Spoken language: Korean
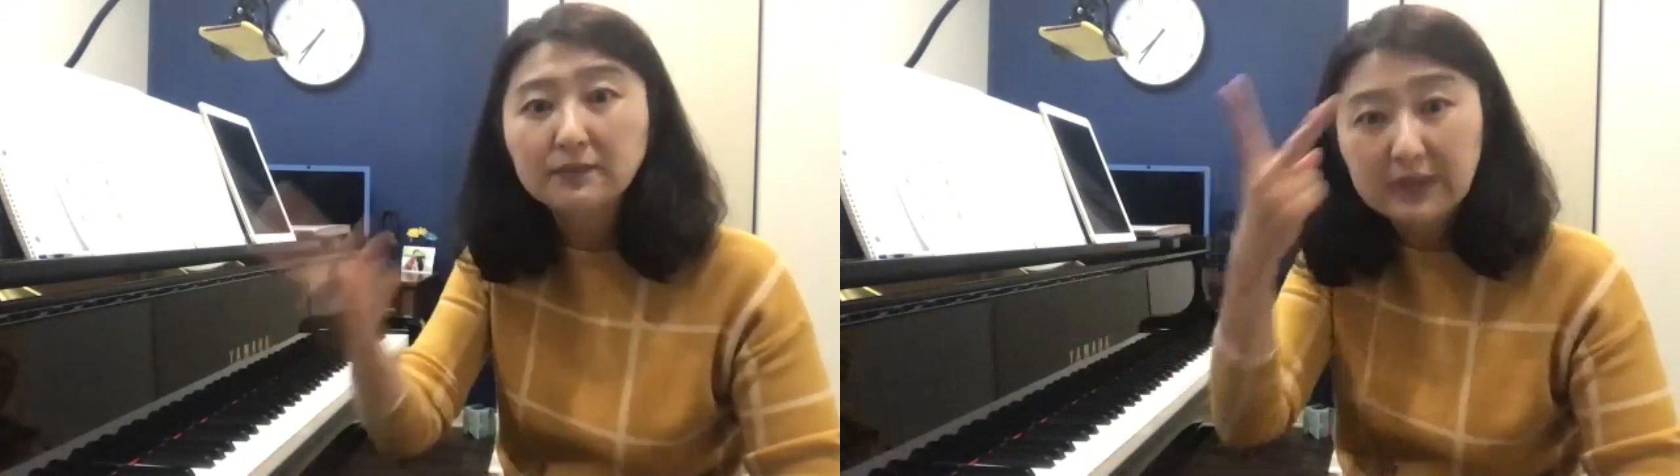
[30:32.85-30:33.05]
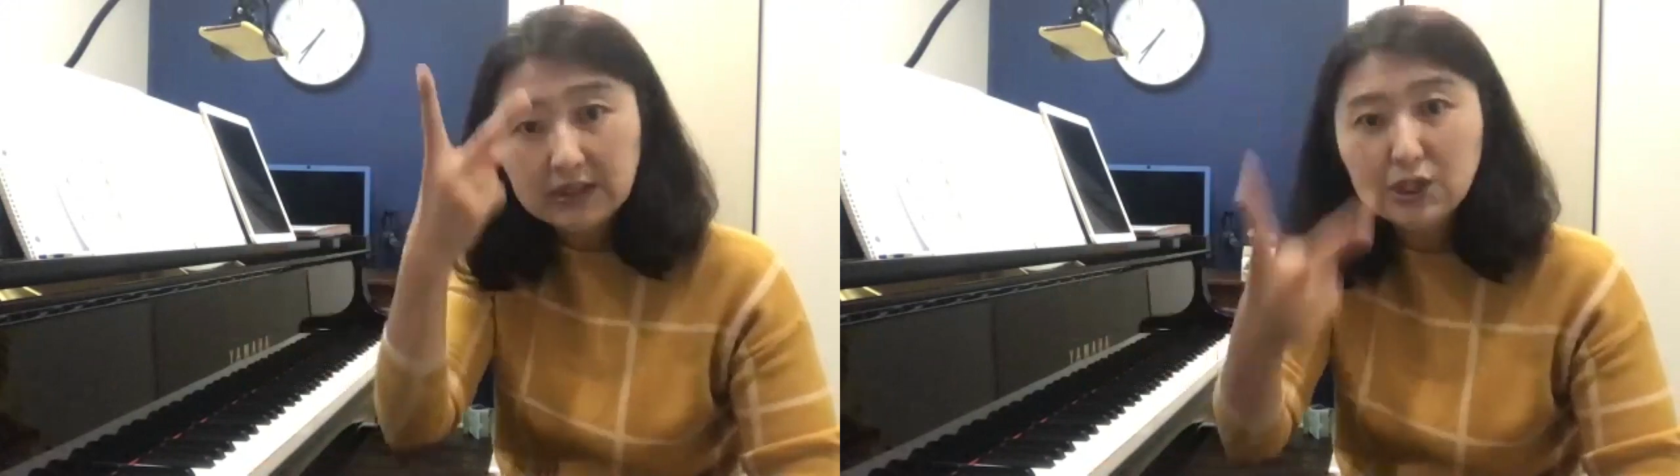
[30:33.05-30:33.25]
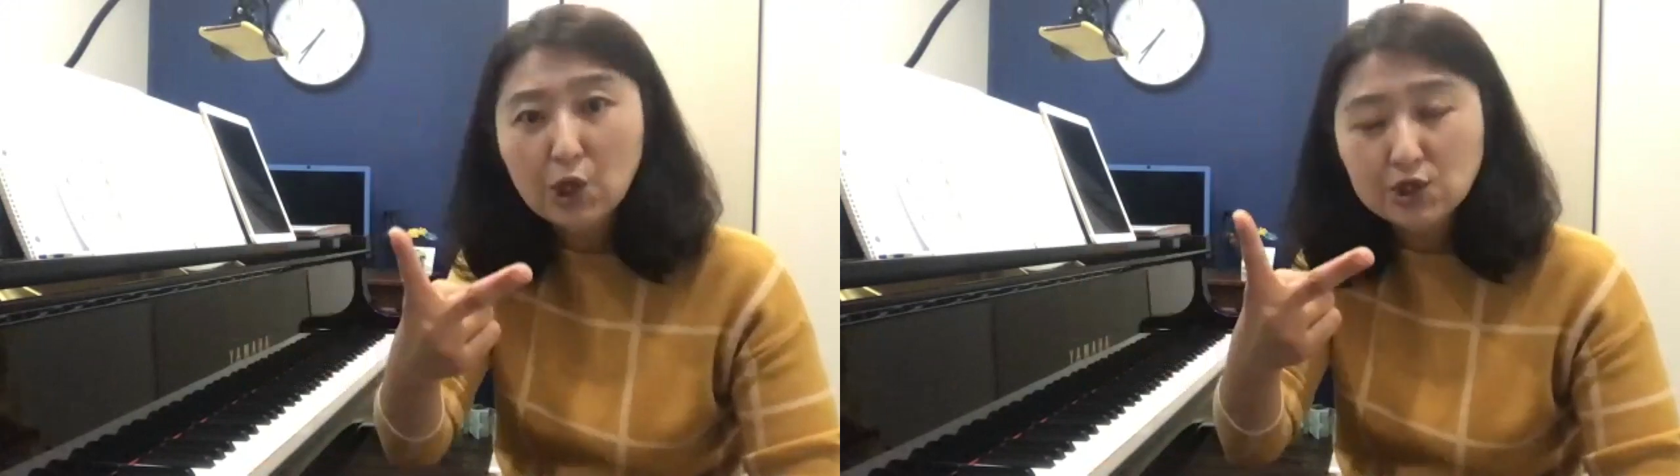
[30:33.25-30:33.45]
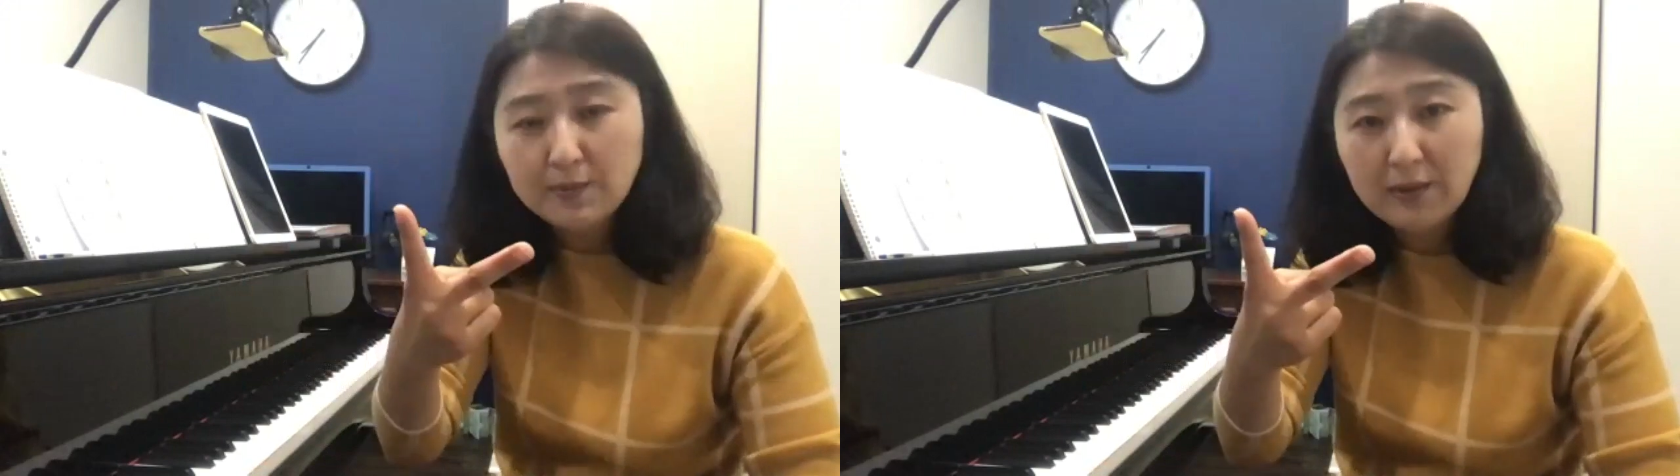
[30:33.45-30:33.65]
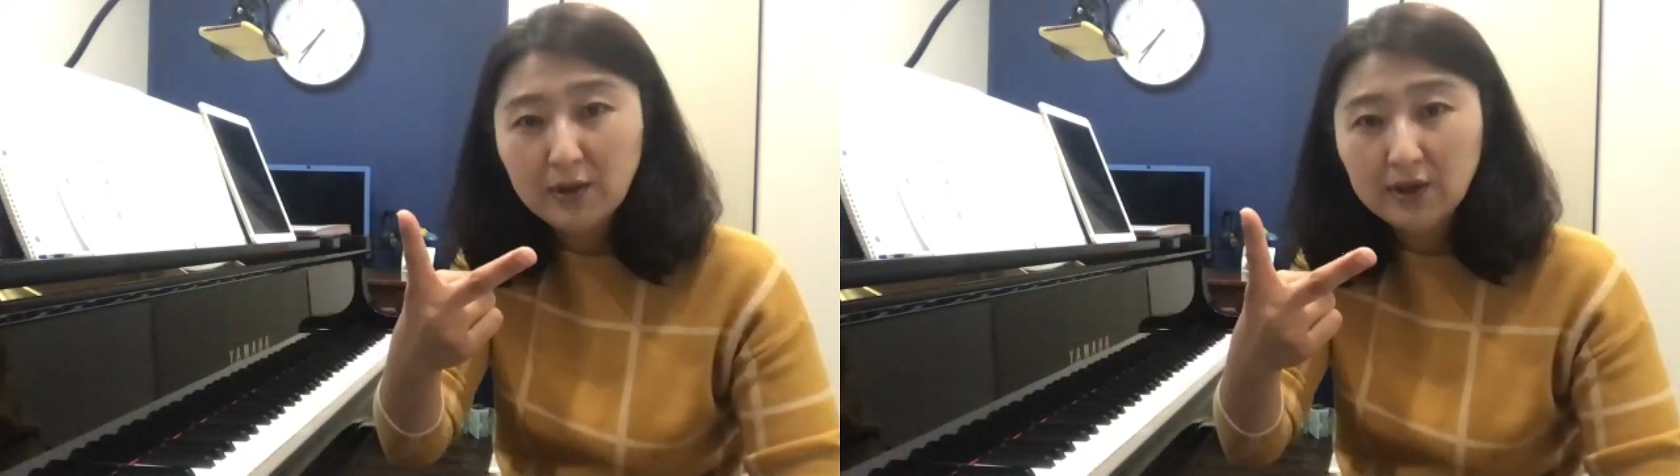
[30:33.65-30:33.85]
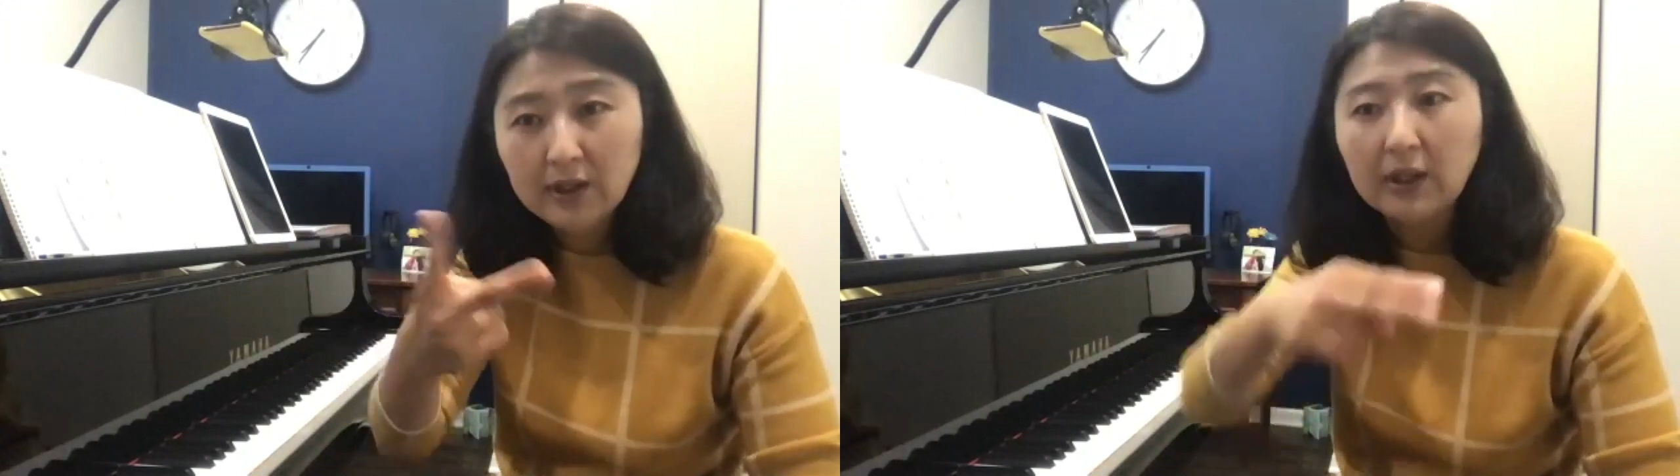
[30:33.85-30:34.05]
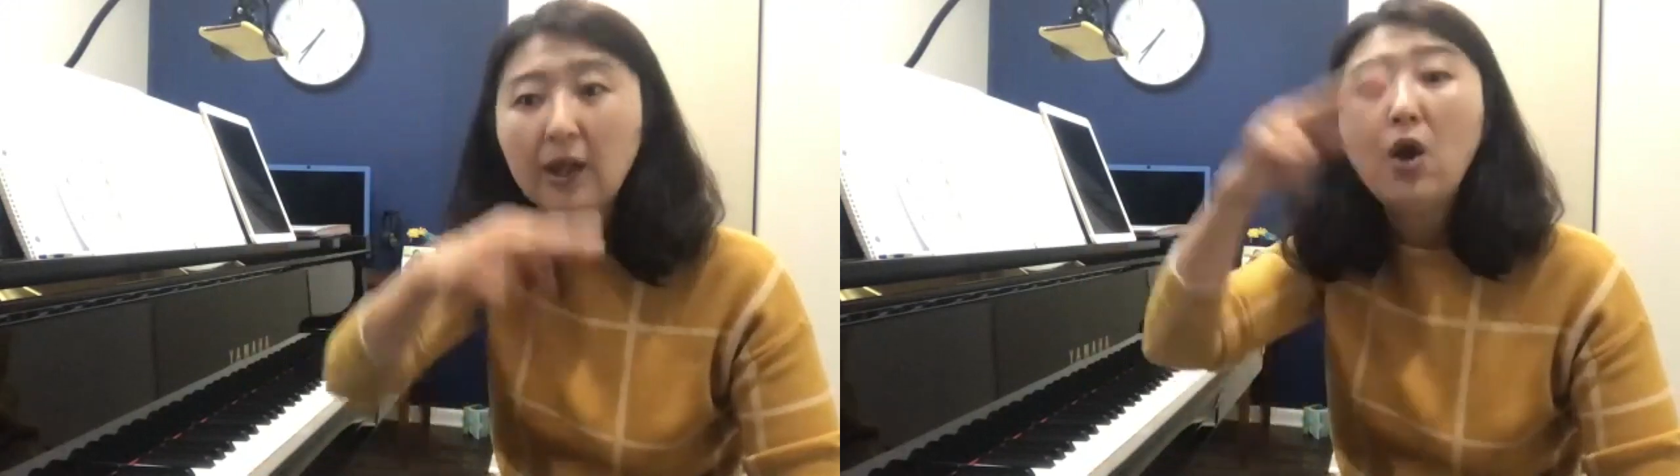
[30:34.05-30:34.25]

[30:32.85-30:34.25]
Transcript: 이틀 연습하면은